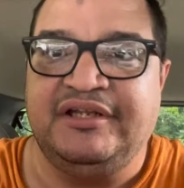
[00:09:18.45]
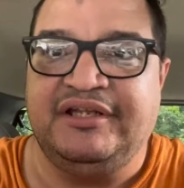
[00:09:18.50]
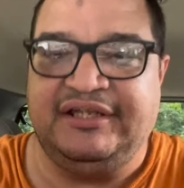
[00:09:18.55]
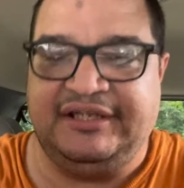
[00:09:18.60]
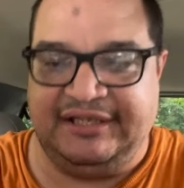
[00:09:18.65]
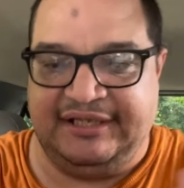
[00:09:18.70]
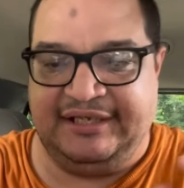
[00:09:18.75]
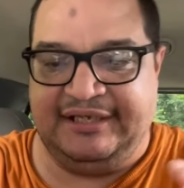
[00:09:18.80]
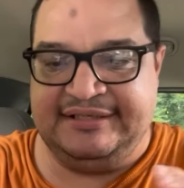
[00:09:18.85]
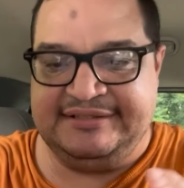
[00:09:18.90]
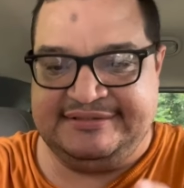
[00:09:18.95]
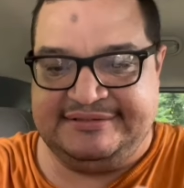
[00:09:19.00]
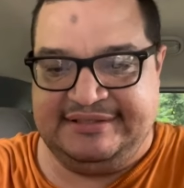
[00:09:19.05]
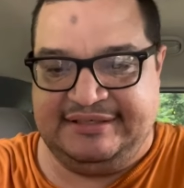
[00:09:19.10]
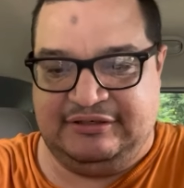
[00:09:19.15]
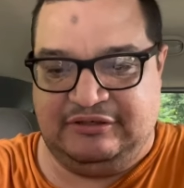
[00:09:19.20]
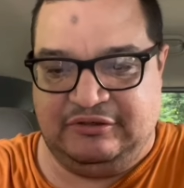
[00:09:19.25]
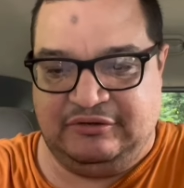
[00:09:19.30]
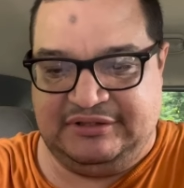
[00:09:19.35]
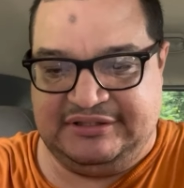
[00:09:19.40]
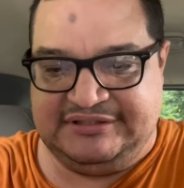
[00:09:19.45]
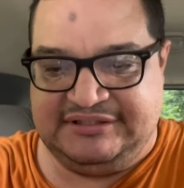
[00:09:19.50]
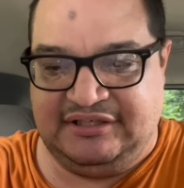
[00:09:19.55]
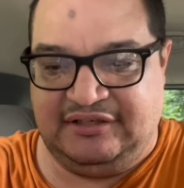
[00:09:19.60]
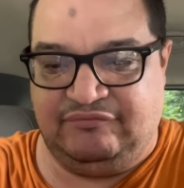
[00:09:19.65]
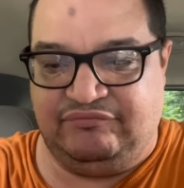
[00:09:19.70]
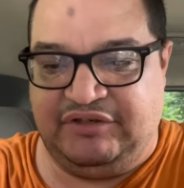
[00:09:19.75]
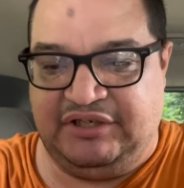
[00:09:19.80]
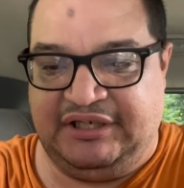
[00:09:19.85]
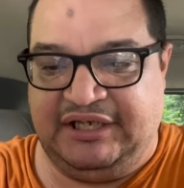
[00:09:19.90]
que es en lo que
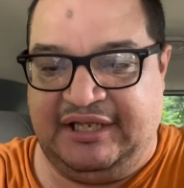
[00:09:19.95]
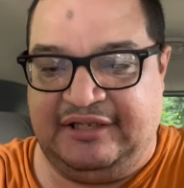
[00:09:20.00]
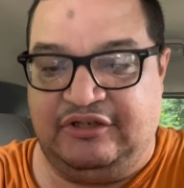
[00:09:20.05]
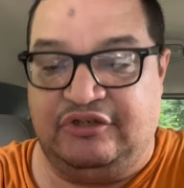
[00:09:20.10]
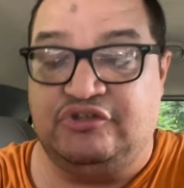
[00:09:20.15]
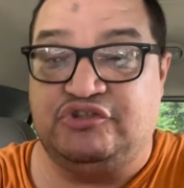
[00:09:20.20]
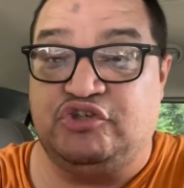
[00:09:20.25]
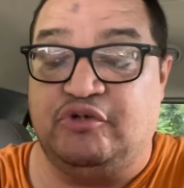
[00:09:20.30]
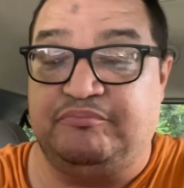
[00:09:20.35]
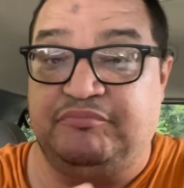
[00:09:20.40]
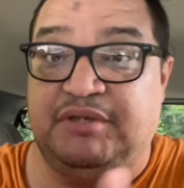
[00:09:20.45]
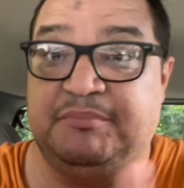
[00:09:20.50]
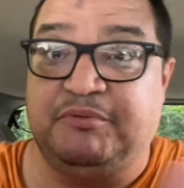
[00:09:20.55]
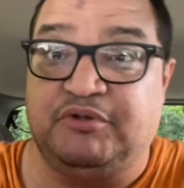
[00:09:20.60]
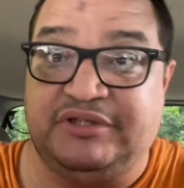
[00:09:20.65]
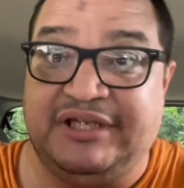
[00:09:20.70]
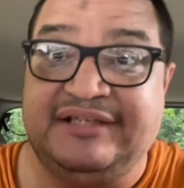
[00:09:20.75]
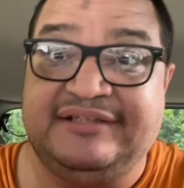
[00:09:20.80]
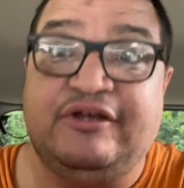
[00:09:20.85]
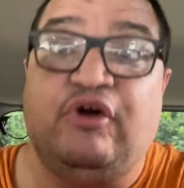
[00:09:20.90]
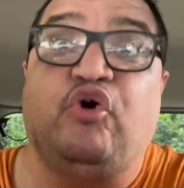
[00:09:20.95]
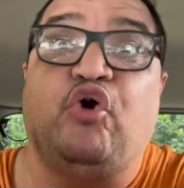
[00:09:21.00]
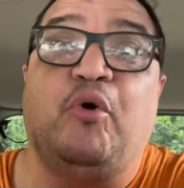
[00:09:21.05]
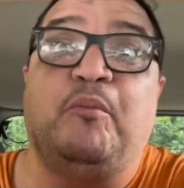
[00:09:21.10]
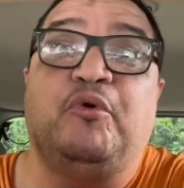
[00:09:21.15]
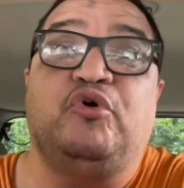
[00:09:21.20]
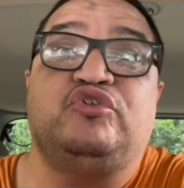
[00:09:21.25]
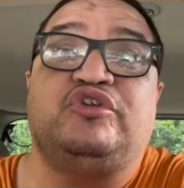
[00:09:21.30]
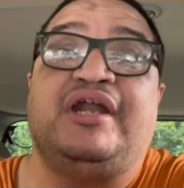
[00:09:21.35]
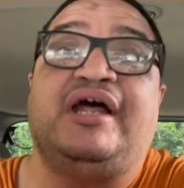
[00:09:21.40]
significa Dios omnipotente o
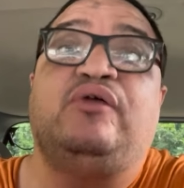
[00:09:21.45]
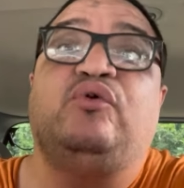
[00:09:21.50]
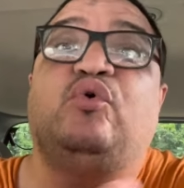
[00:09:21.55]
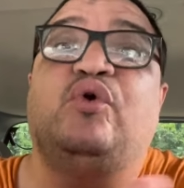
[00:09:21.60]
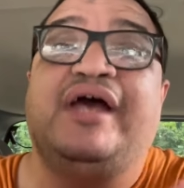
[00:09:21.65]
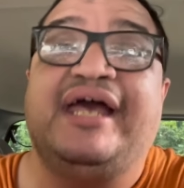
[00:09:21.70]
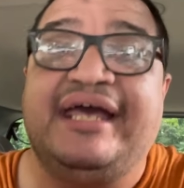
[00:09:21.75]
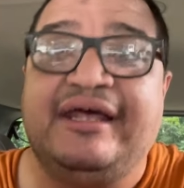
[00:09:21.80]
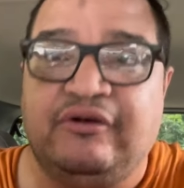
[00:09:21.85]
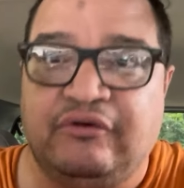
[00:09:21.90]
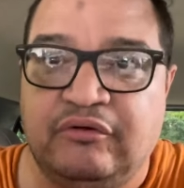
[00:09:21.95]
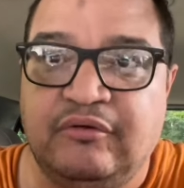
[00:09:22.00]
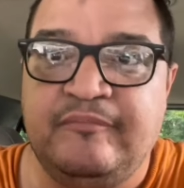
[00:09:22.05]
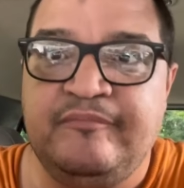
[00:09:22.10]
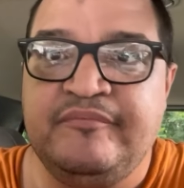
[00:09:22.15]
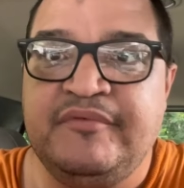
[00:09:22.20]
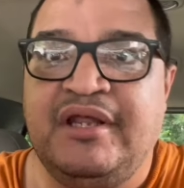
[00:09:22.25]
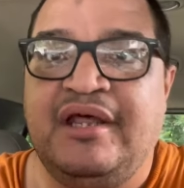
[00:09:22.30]
como tradujeron